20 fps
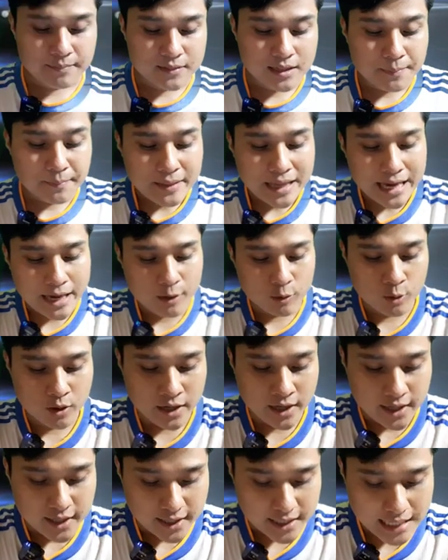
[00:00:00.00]
Tiếp theo,
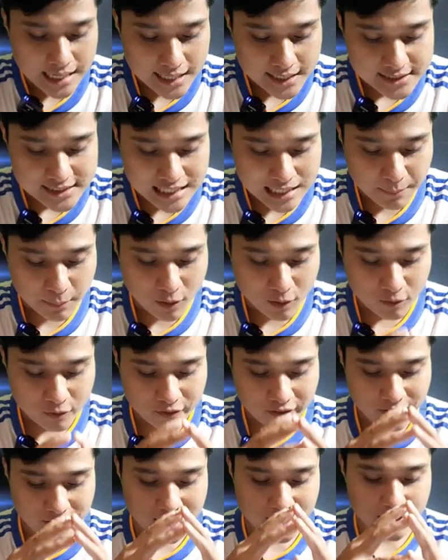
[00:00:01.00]
Nga sẽ bố
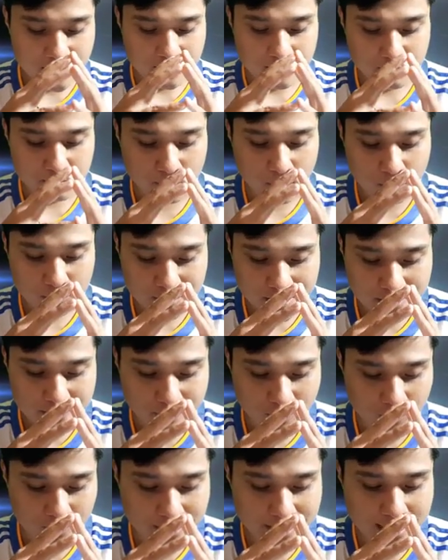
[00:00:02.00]
khí bố trí
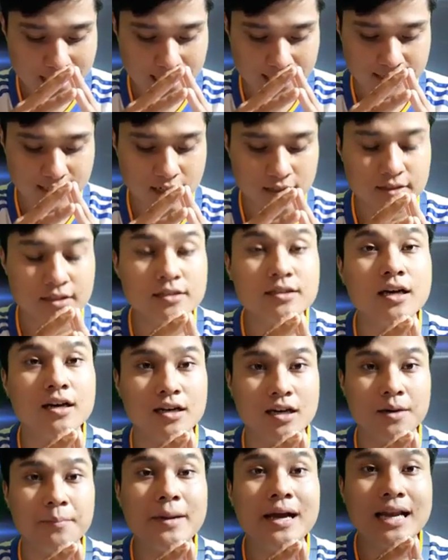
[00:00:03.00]
vũ khí hạt nhân chiến thuật
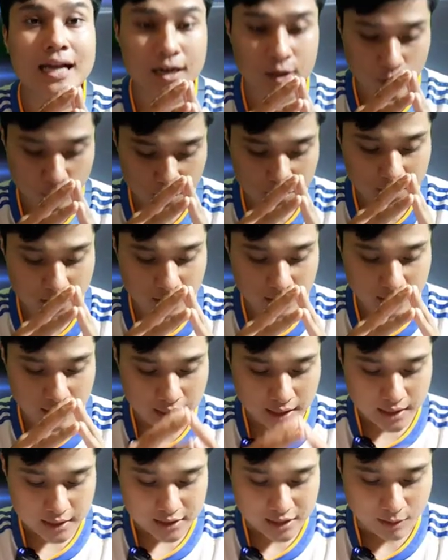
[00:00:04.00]
ở Belarus
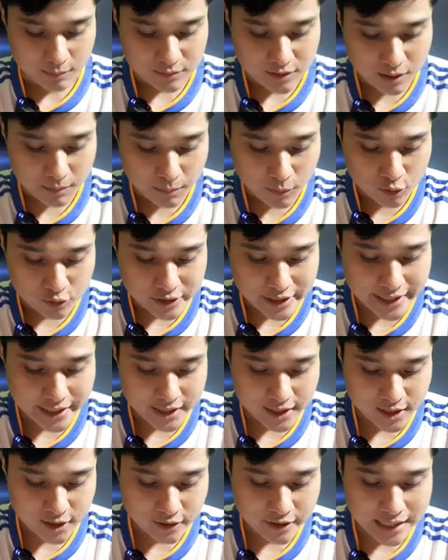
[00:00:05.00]
Tổng thống
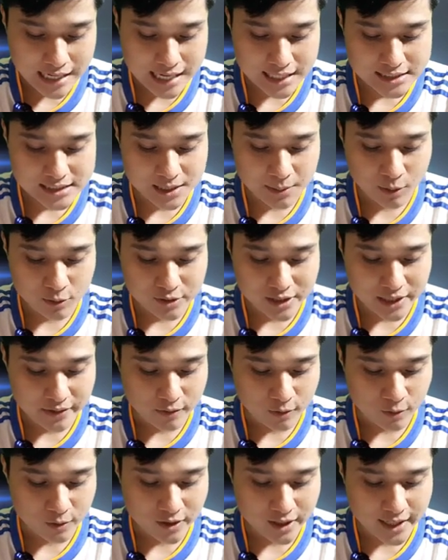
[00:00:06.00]
Putin nói Nga sẽ bố trí
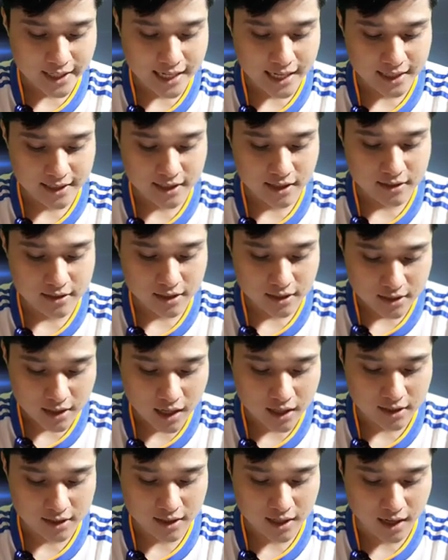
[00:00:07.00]
vũ khí hạt nhân chính
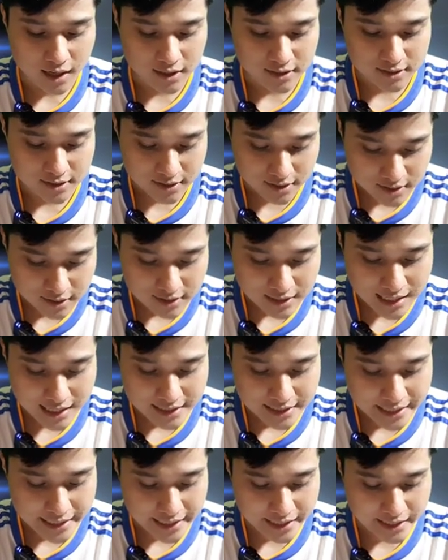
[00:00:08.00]
thực ở nước
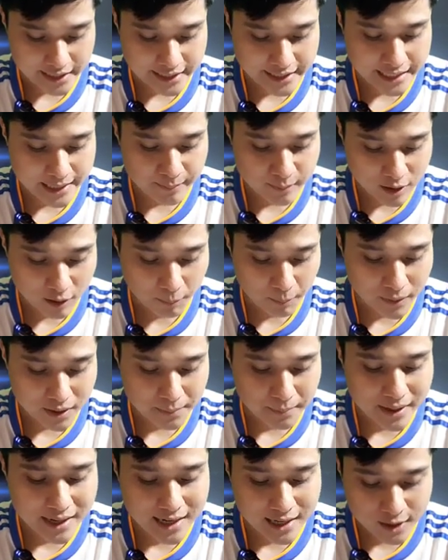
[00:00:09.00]
láng giềng kim đồng
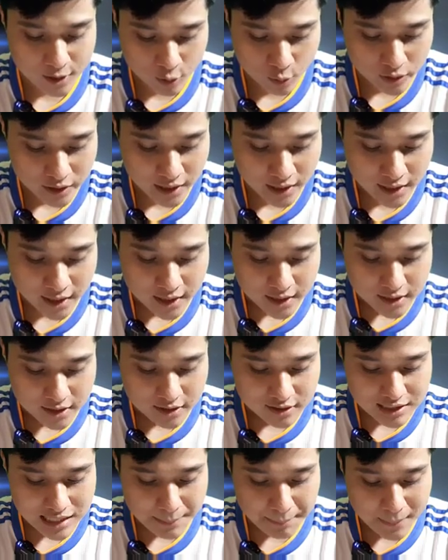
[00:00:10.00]
minh Belarus,
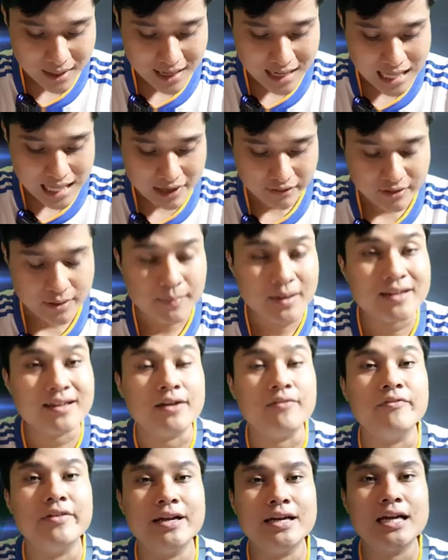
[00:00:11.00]
nước giáp Ba Lan với ba
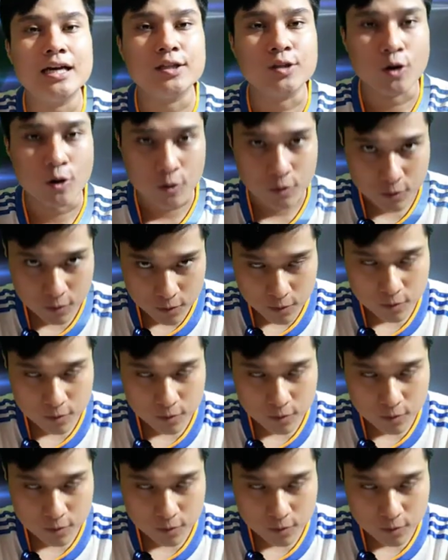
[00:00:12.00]
thành viên NATO.